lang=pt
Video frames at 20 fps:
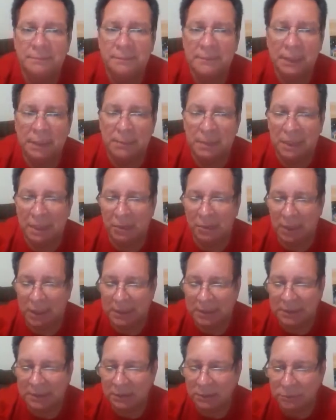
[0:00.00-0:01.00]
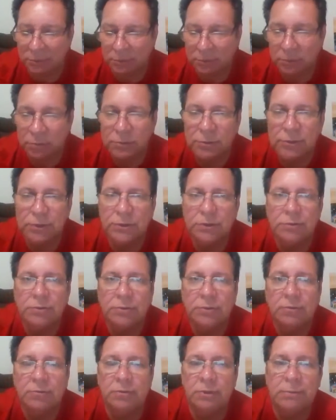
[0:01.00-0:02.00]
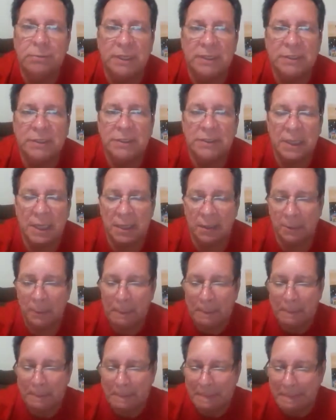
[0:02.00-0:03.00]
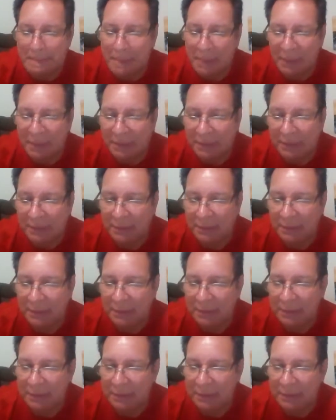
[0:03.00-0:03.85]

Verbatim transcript: trabalhar com a questão do lúdico, com o imaginário. Né?